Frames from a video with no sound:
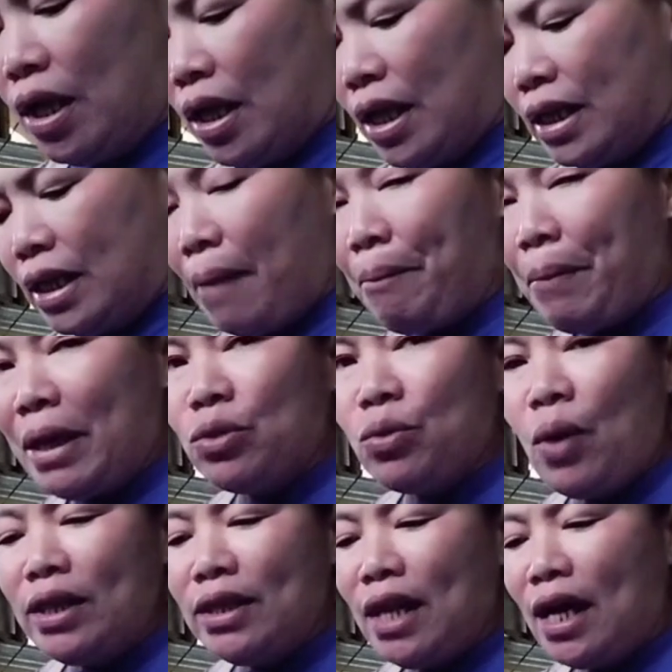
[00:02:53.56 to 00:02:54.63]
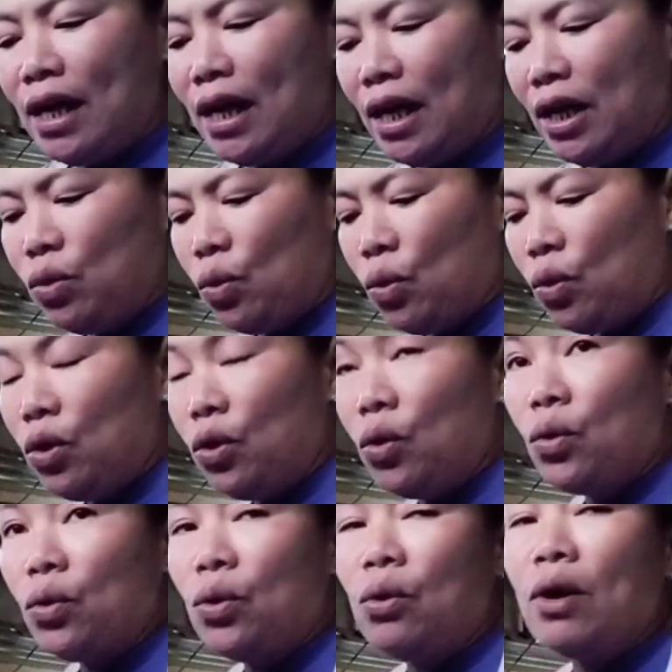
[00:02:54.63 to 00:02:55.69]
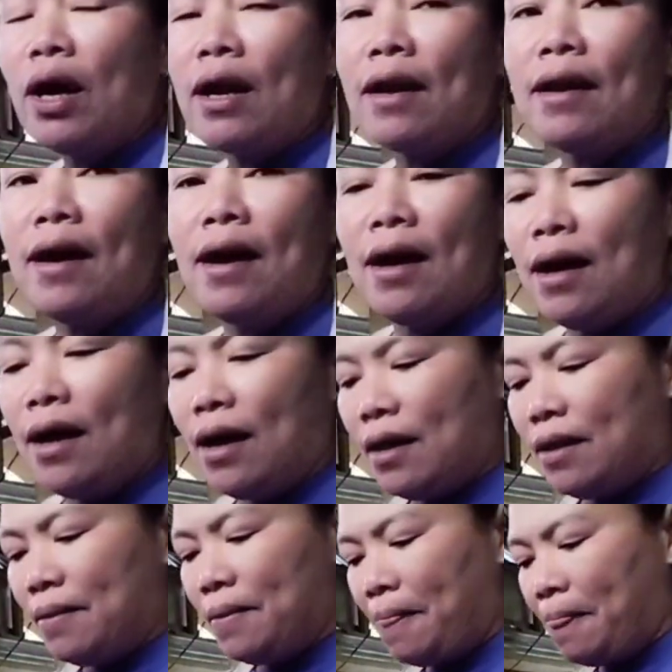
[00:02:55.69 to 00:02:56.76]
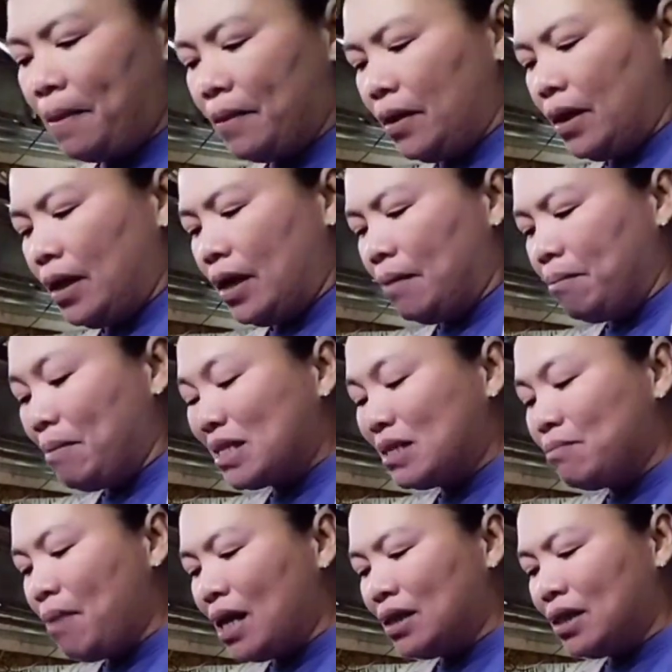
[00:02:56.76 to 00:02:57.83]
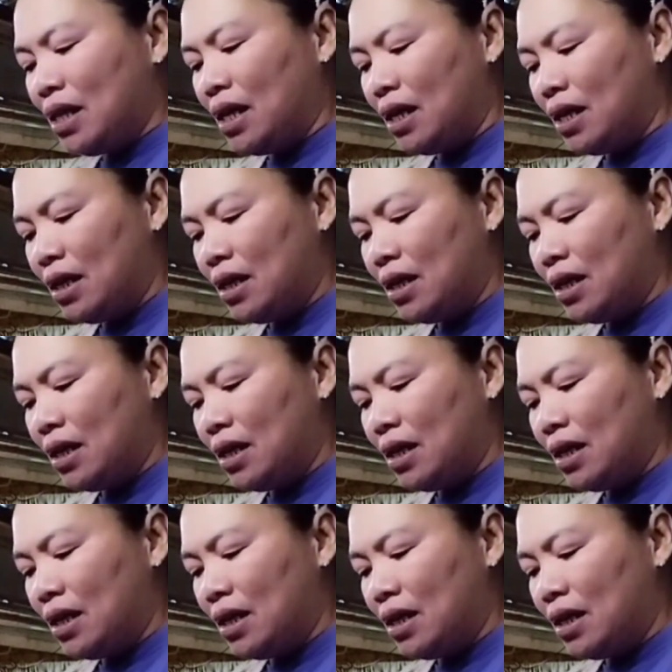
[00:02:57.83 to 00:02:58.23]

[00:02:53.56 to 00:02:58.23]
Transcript: napiktuhan ng lindol yung lugar na mas bati.